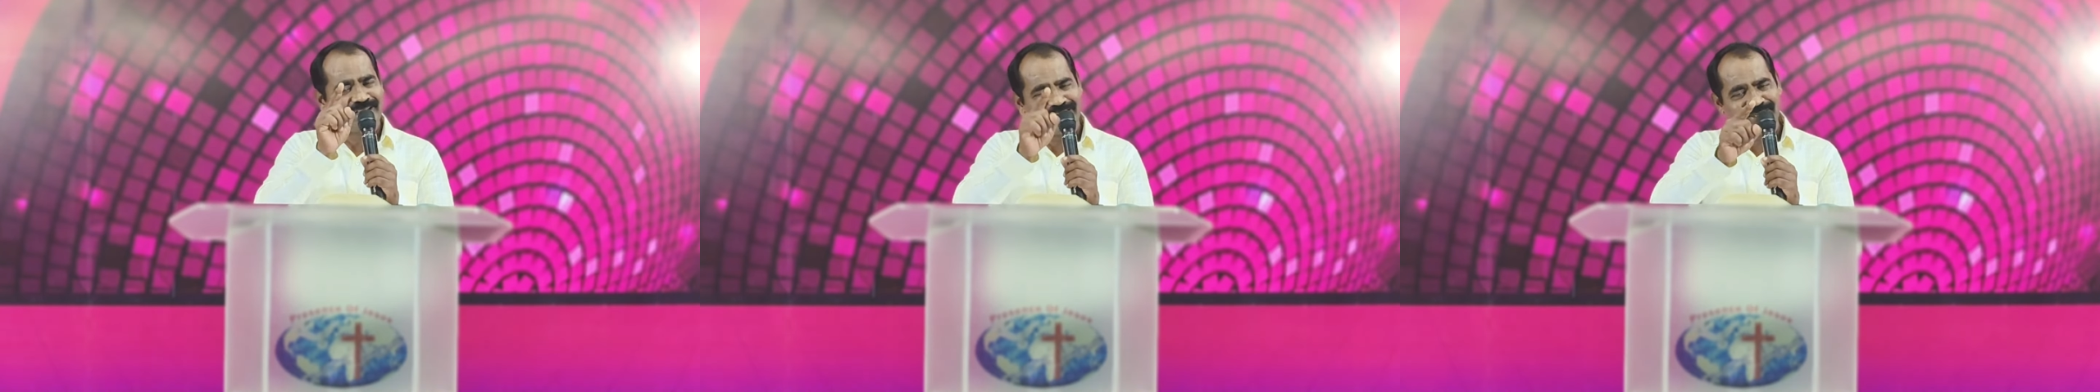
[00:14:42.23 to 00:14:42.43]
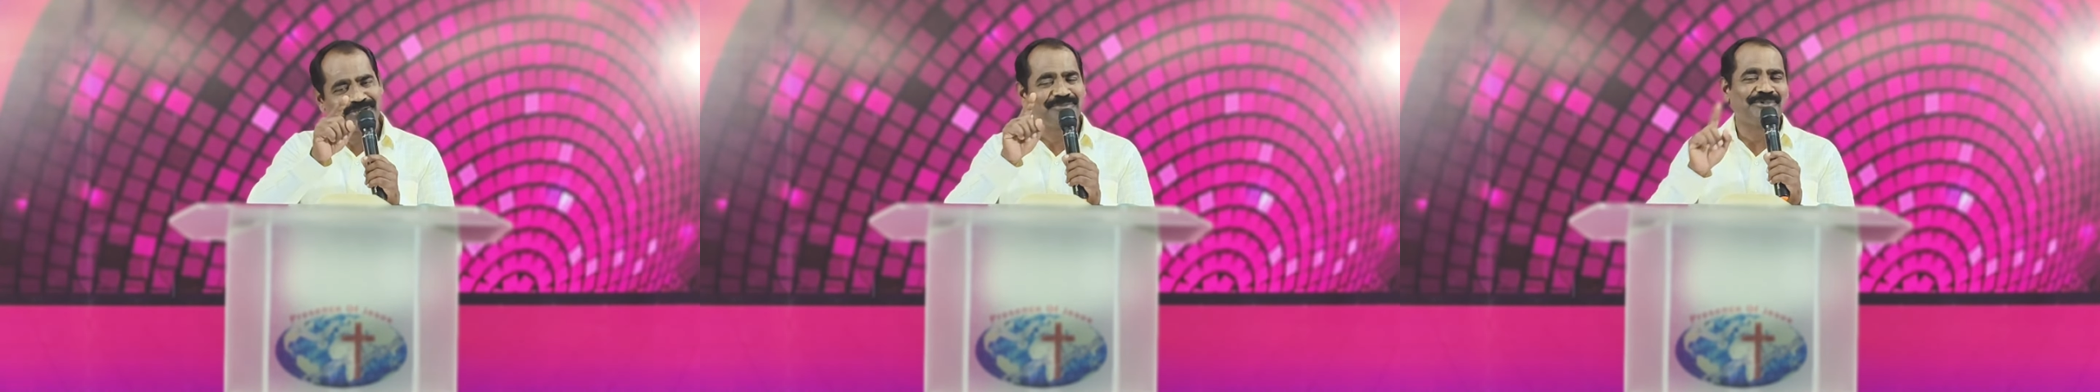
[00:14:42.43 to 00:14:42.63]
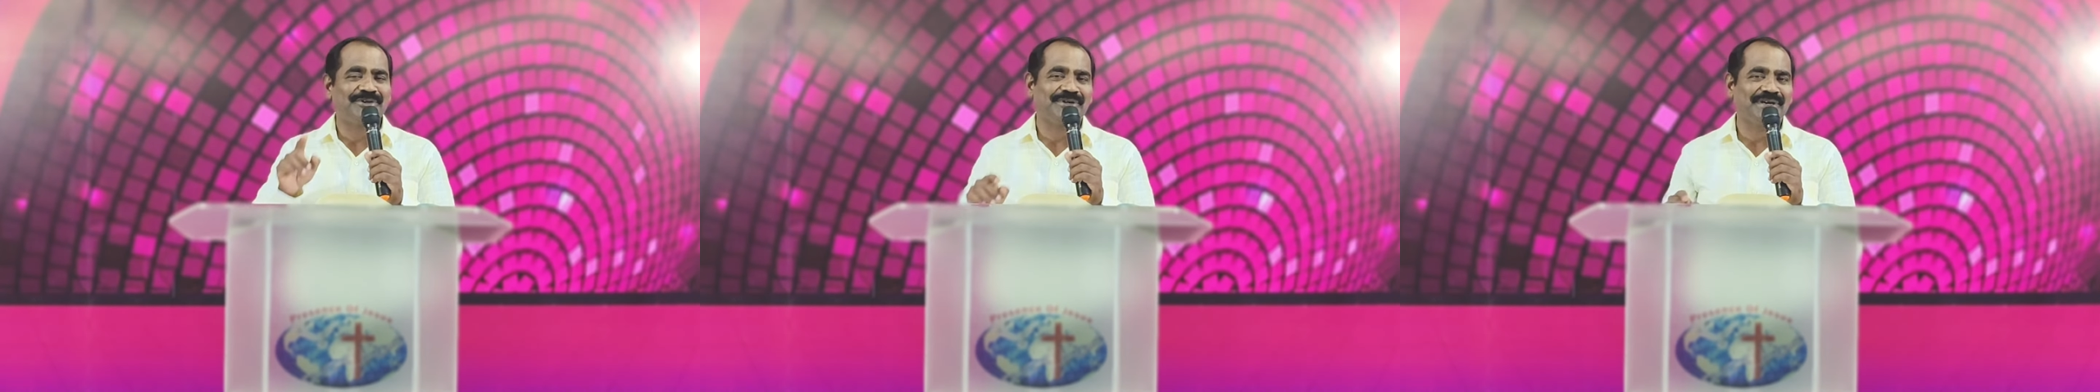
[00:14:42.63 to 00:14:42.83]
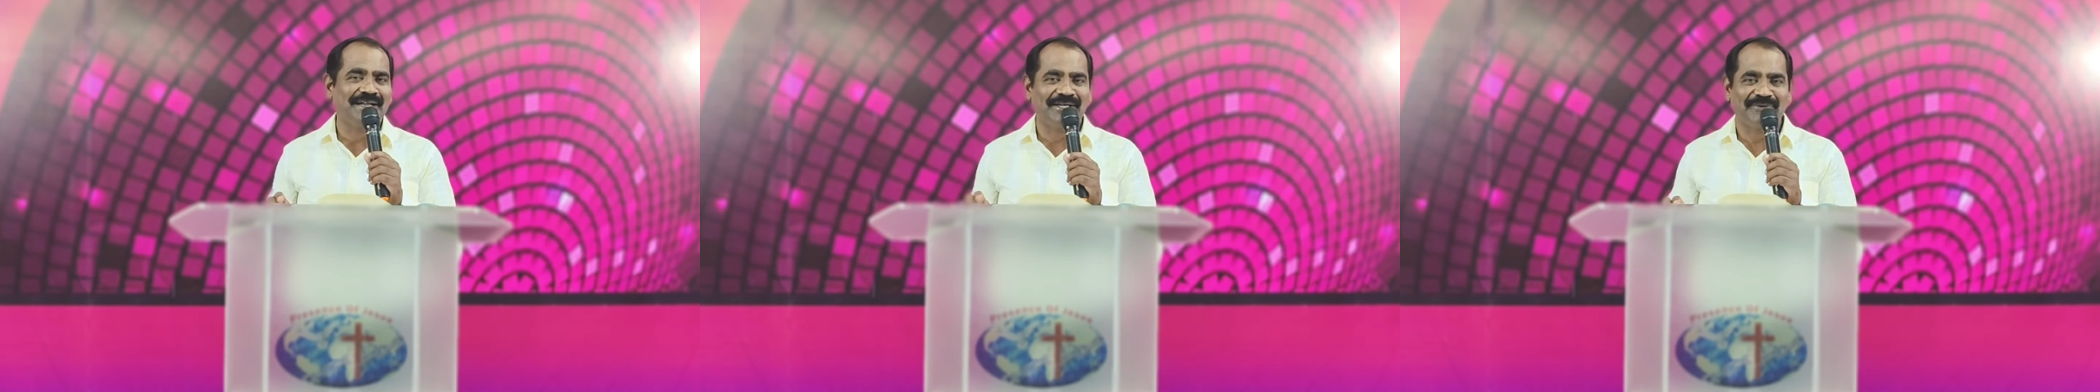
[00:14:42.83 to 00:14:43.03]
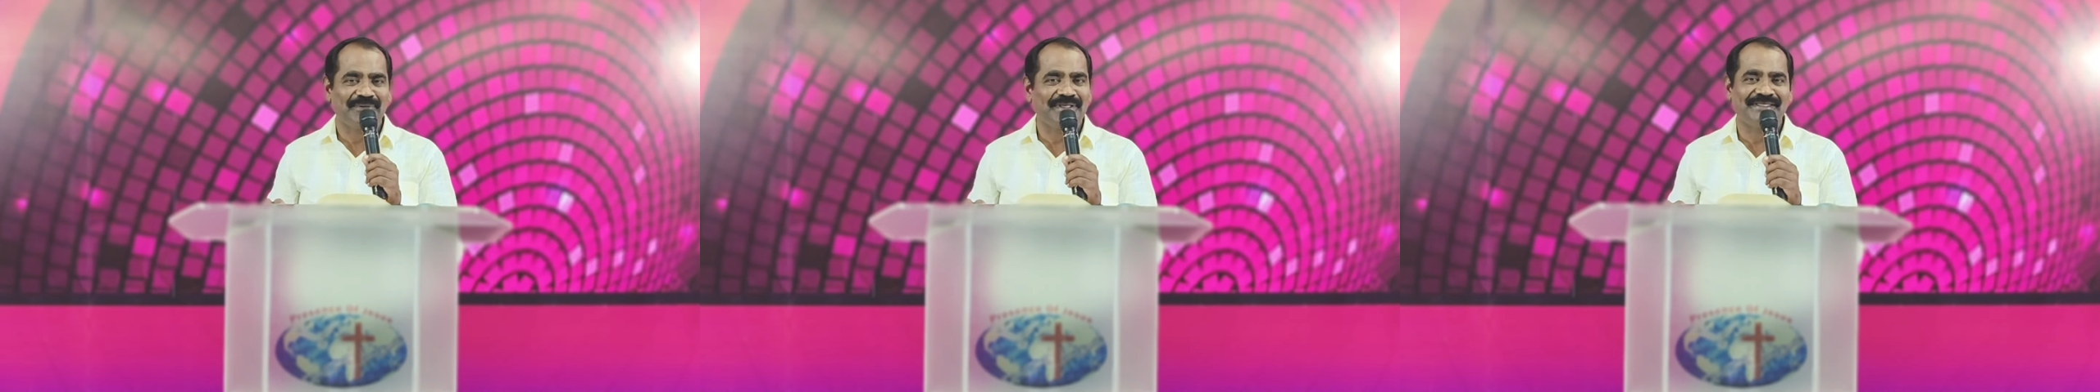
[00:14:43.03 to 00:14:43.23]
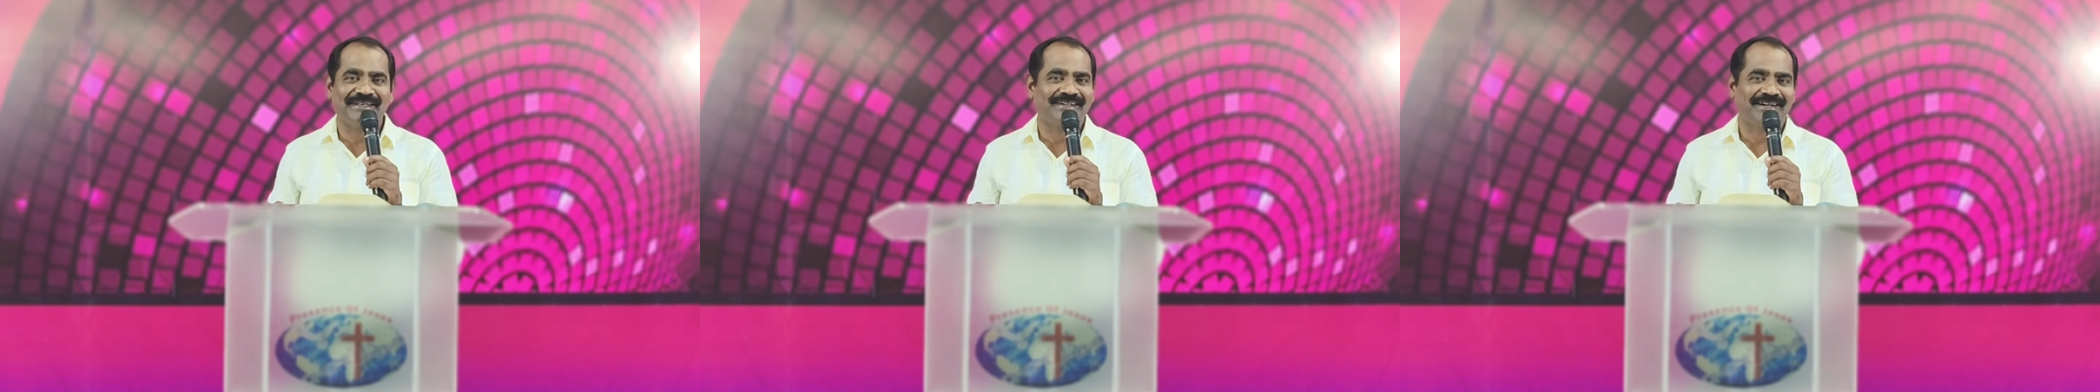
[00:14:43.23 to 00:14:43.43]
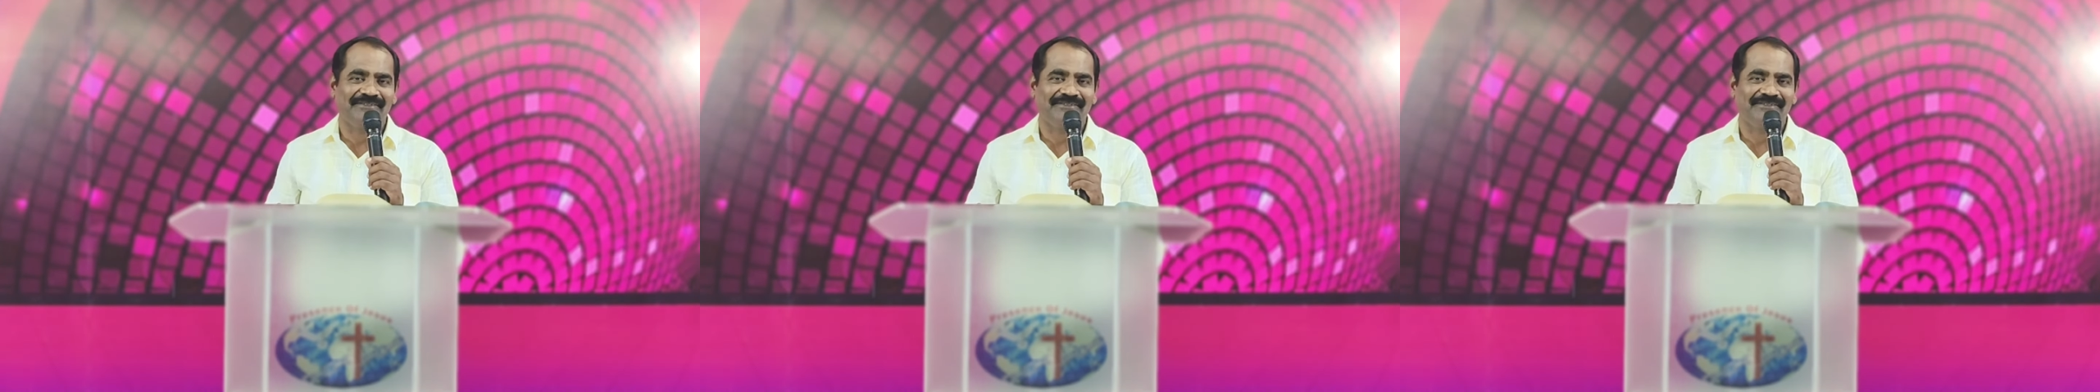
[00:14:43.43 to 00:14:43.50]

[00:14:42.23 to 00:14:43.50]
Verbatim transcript: தட்டுமுட்டுகளை குறித்து